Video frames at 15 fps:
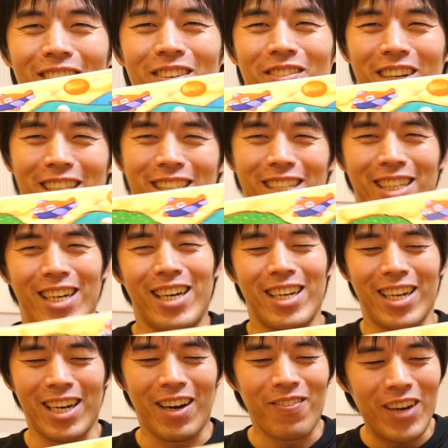これもらっちゃった。
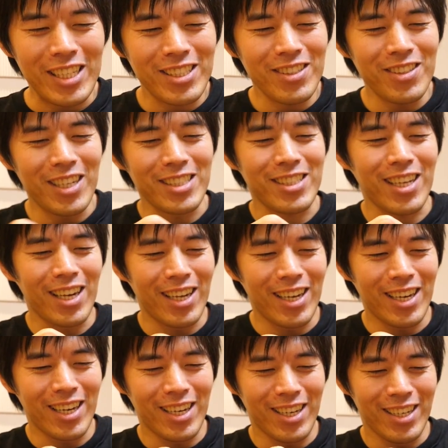なんかパズルのやつか
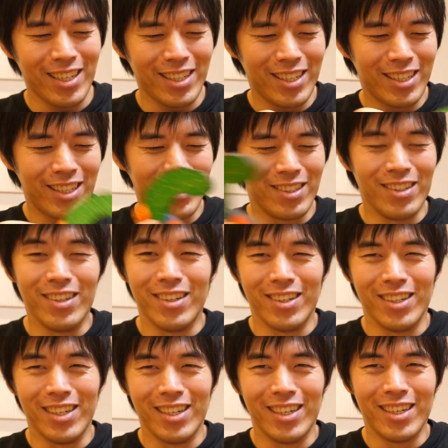な。う
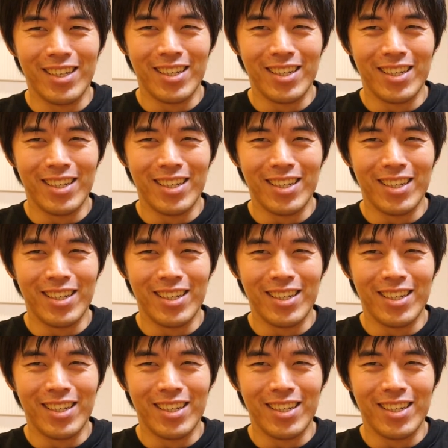ん、